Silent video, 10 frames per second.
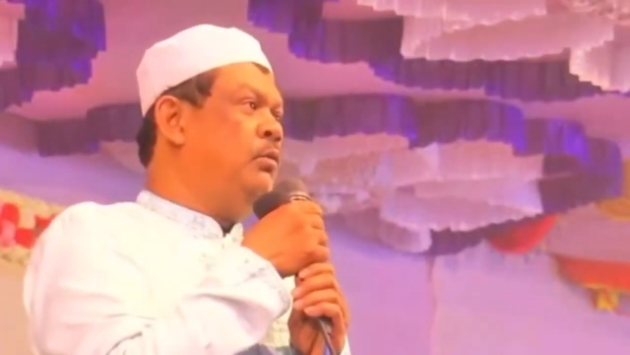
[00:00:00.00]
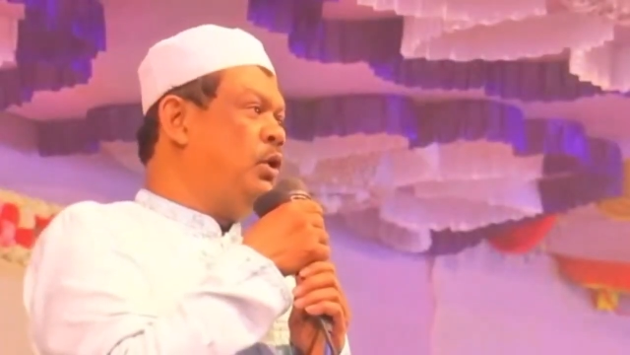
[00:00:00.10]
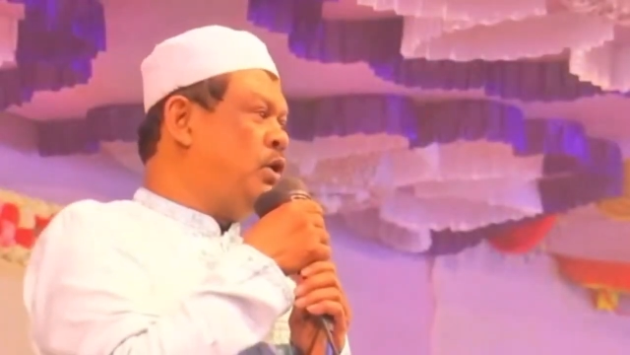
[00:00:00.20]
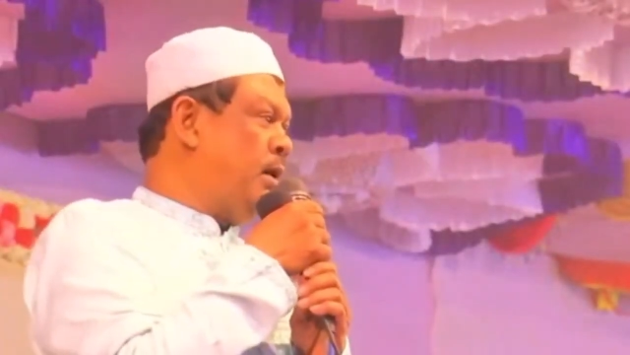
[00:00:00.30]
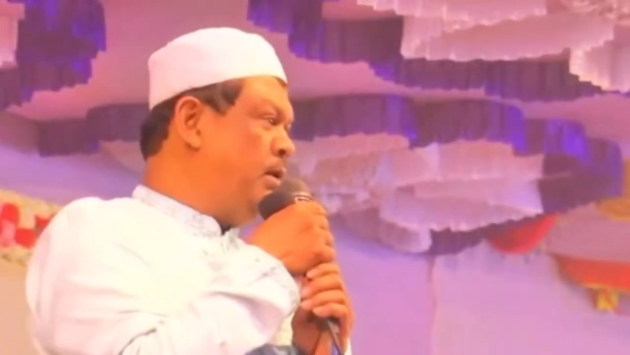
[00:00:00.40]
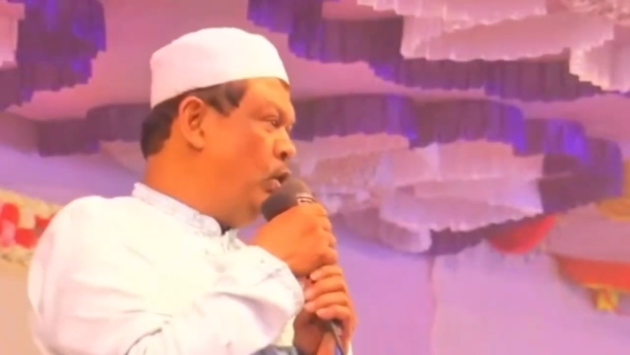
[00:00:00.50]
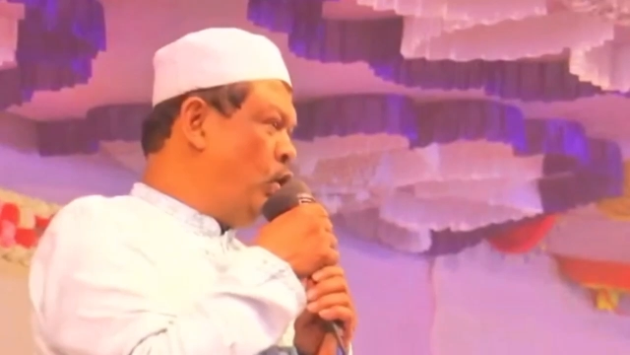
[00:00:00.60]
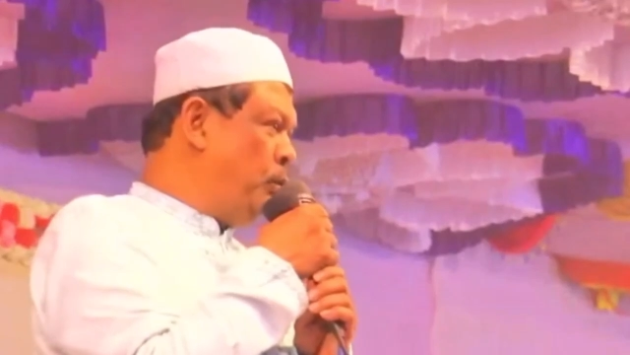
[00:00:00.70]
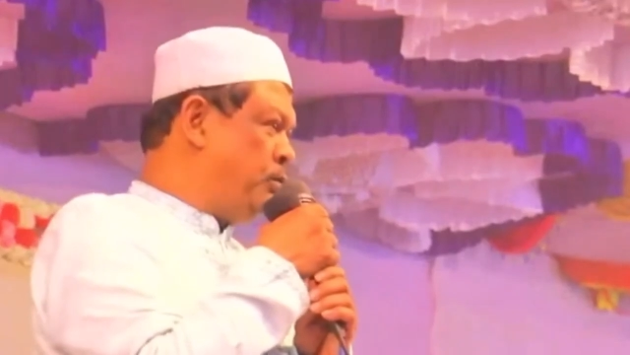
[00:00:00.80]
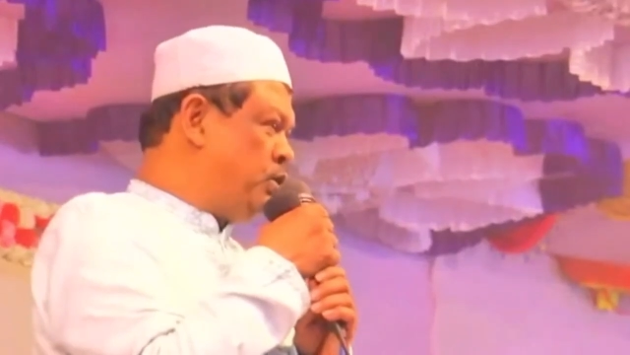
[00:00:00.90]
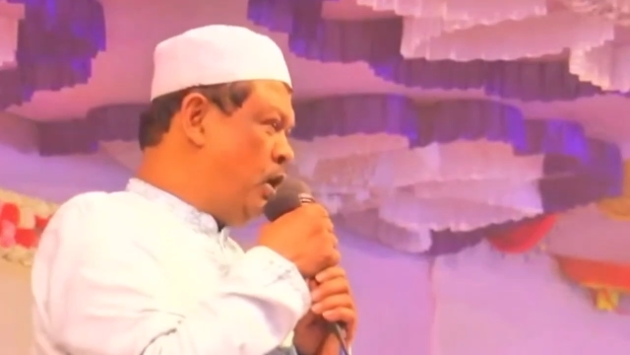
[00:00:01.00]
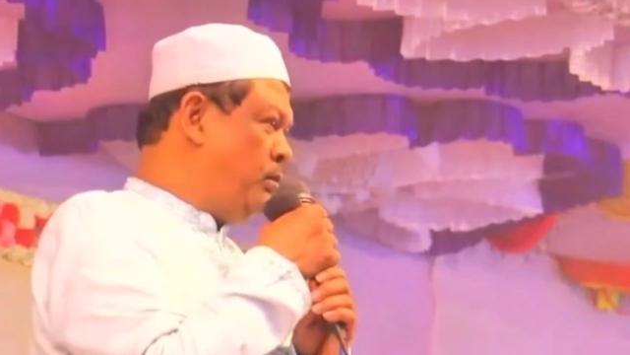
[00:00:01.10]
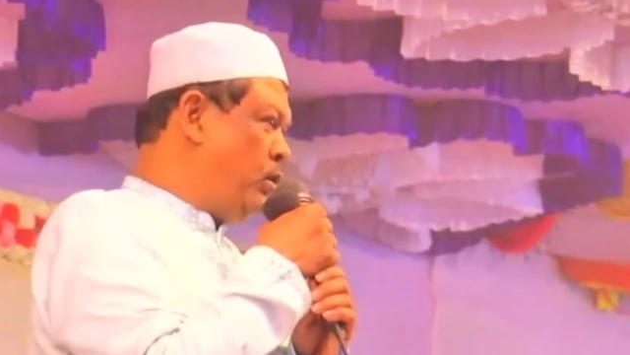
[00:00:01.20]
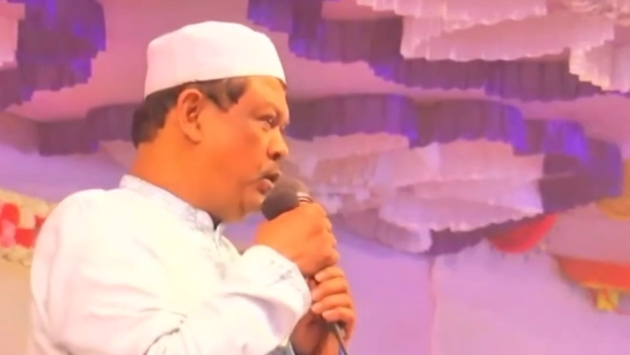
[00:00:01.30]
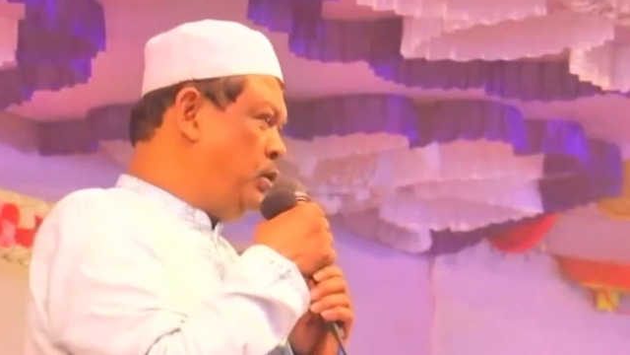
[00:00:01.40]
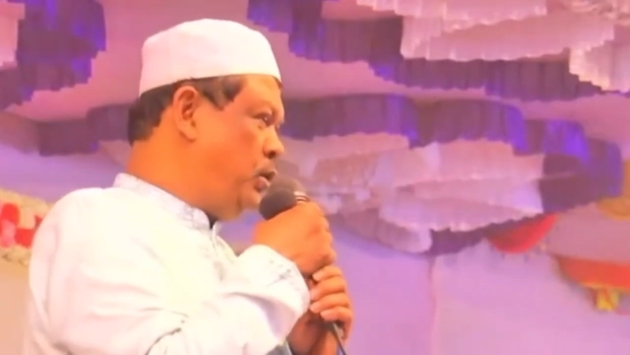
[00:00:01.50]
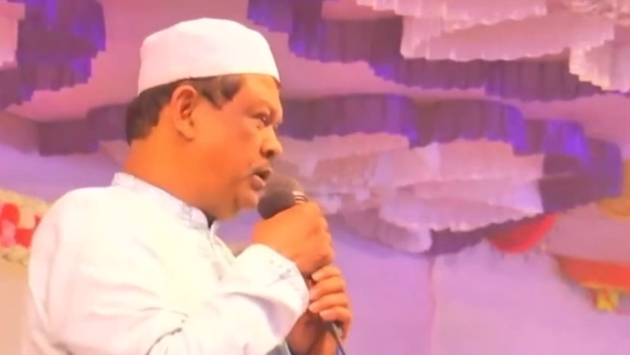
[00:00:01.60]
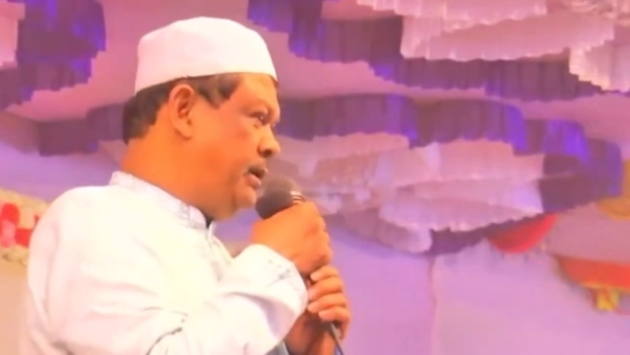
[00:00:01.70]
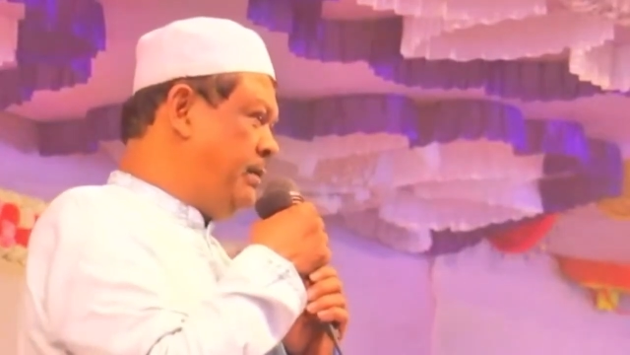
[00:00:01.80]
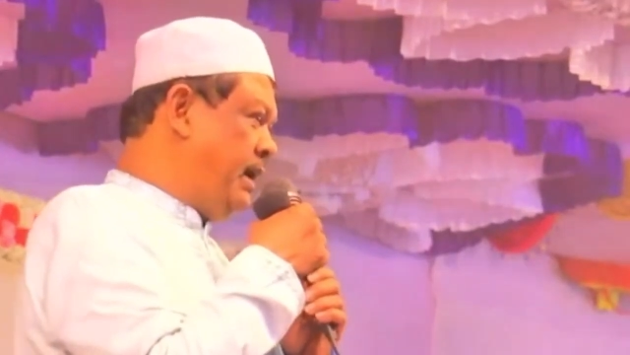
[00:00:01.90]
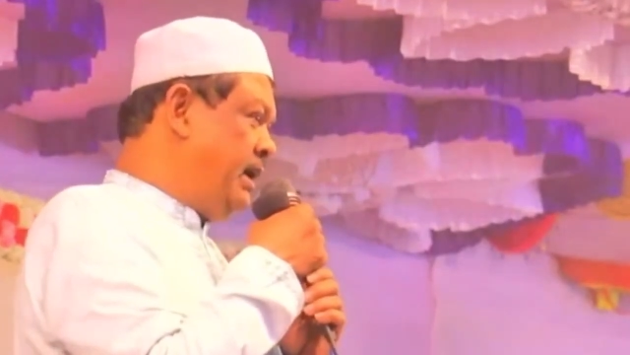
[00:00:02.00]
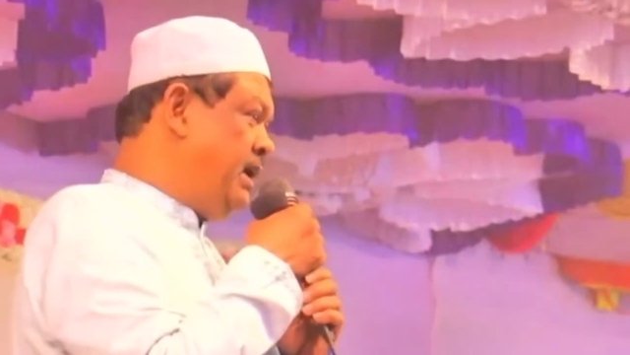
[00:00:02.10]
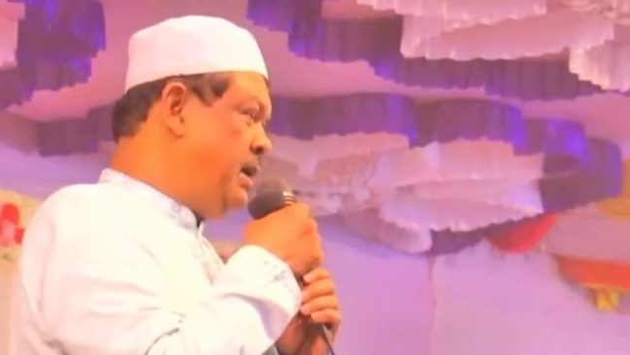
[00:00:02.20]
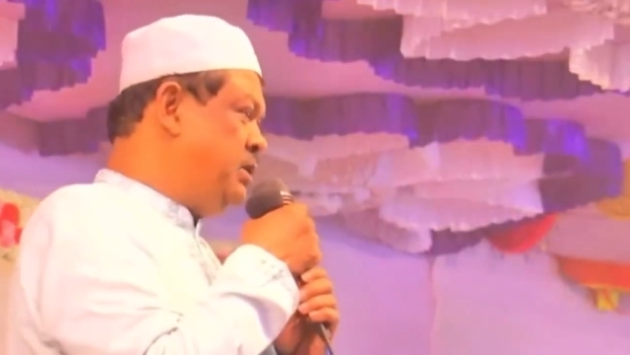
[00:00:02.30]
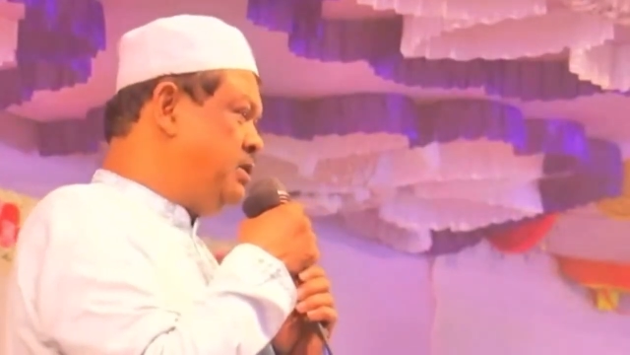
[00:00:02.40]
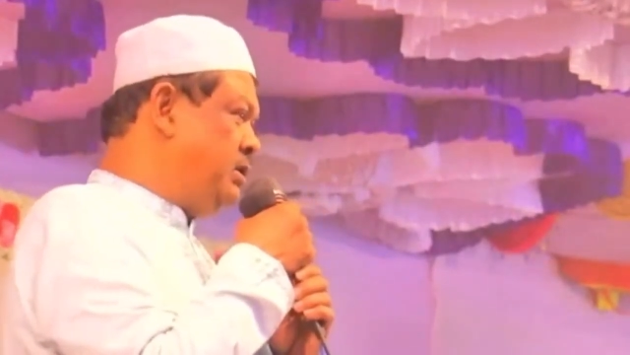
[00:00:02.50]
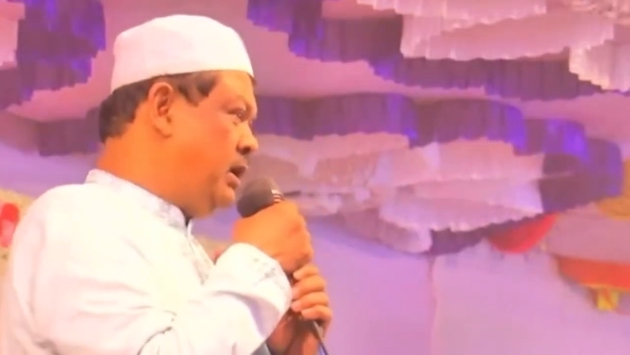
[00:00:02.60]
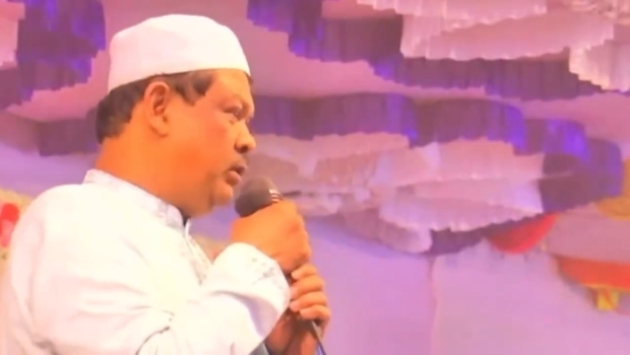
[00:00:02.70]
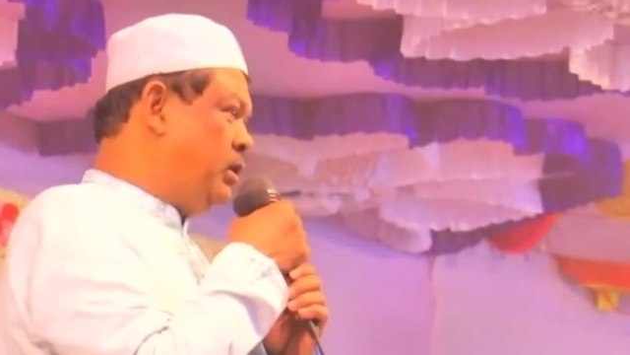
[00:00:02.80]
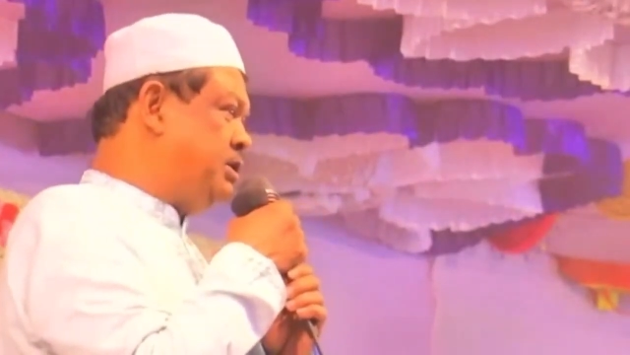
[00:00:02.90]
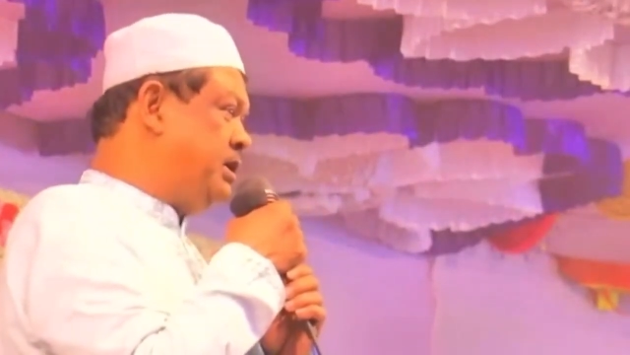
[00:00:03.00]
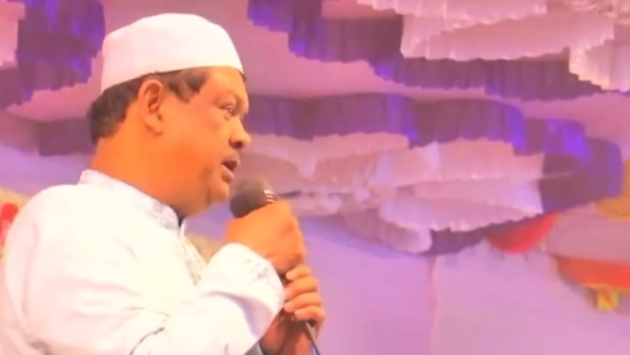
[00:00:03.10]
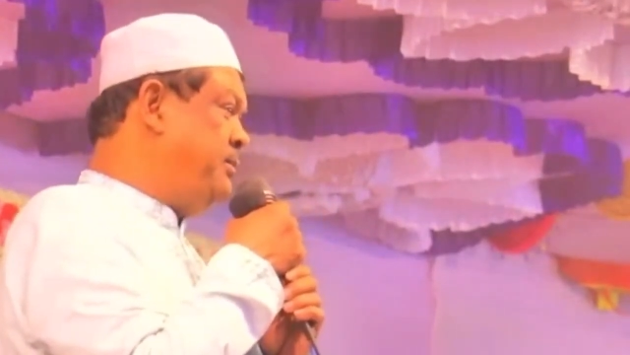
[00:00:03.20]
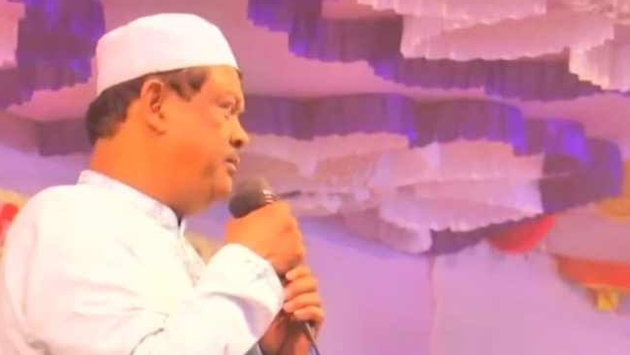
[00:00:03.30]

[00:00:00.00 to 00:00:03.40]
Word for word: মূলত আমি লোভ সংগ্রহণ করতে পারিনি আমি চিন্তা করেছি